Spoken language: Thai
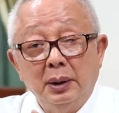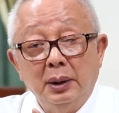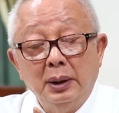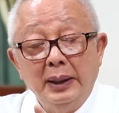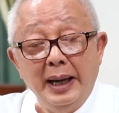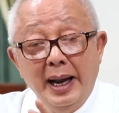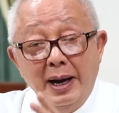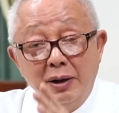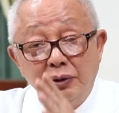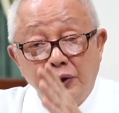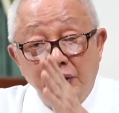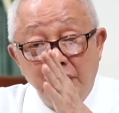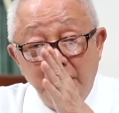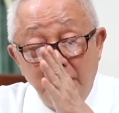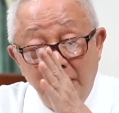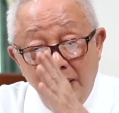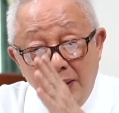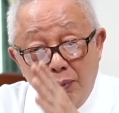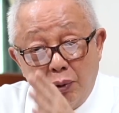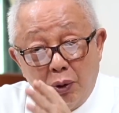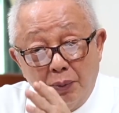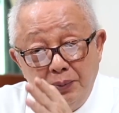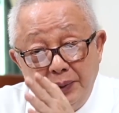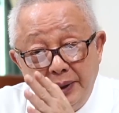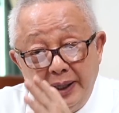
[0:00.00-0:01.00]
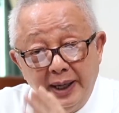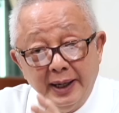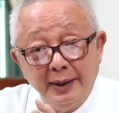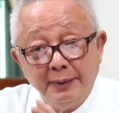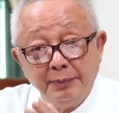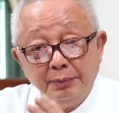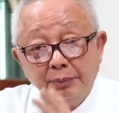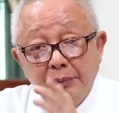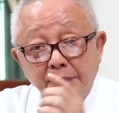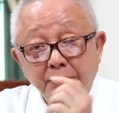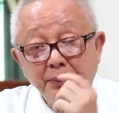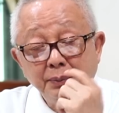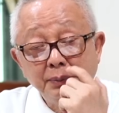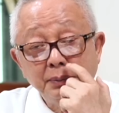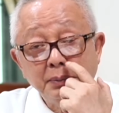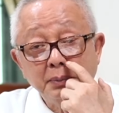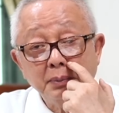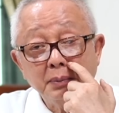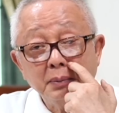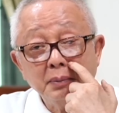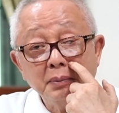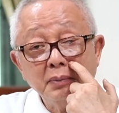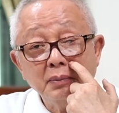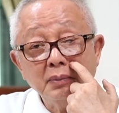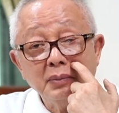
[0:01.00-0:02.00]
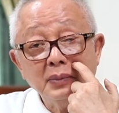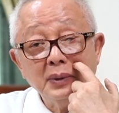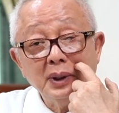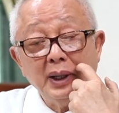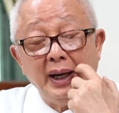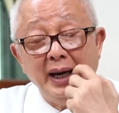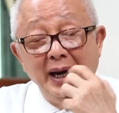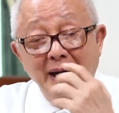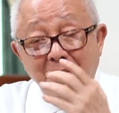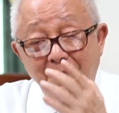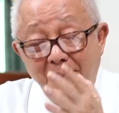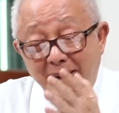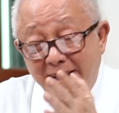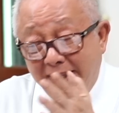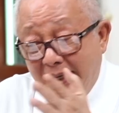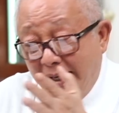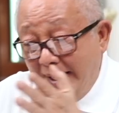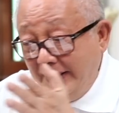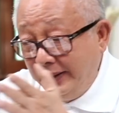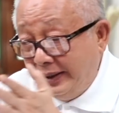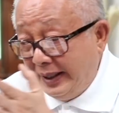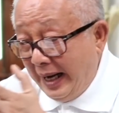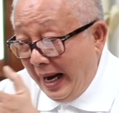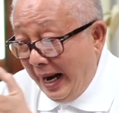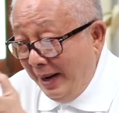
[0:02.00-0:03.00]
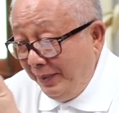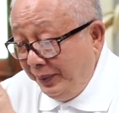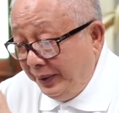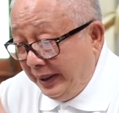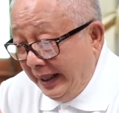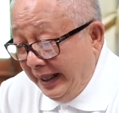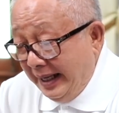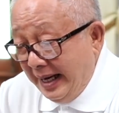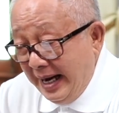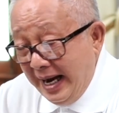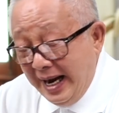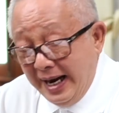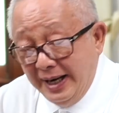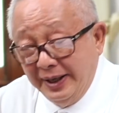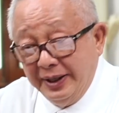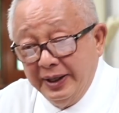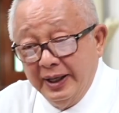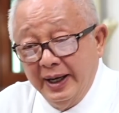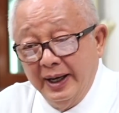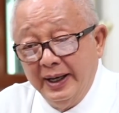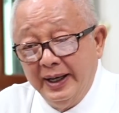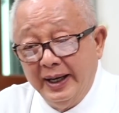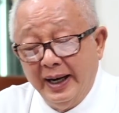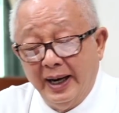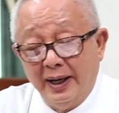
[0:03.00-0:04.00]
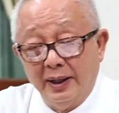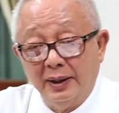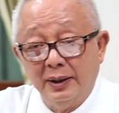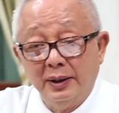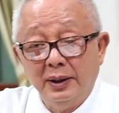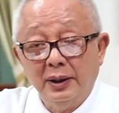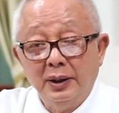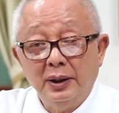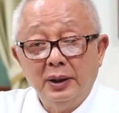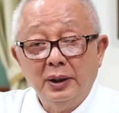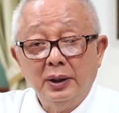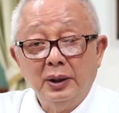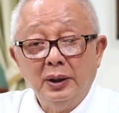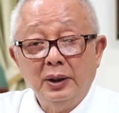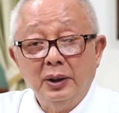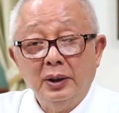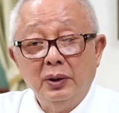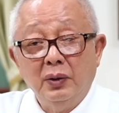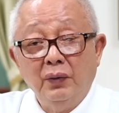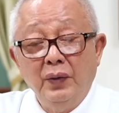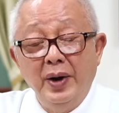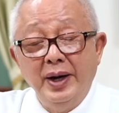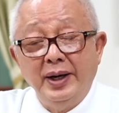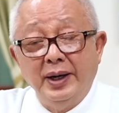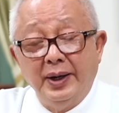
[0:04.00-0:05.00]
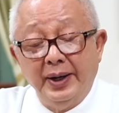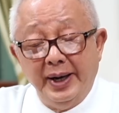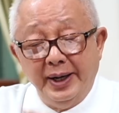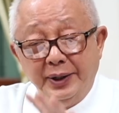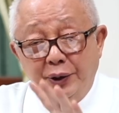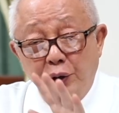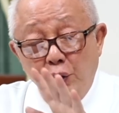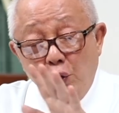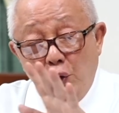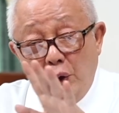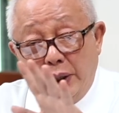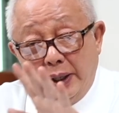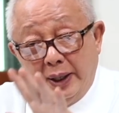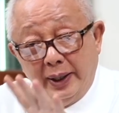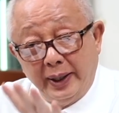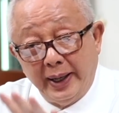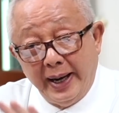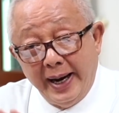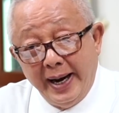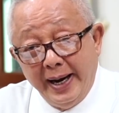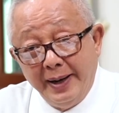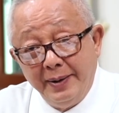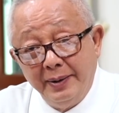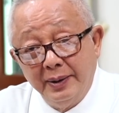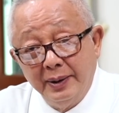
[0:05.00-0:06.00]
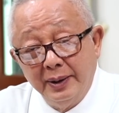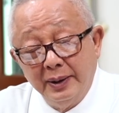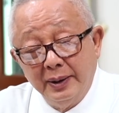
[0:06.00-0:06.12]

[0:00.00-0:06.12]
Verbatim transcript: แล้วเชื่อผมสิอีกไม่เกิน สาม สี่ ห้า เดือนเนี่ยวิกฤตยูเครน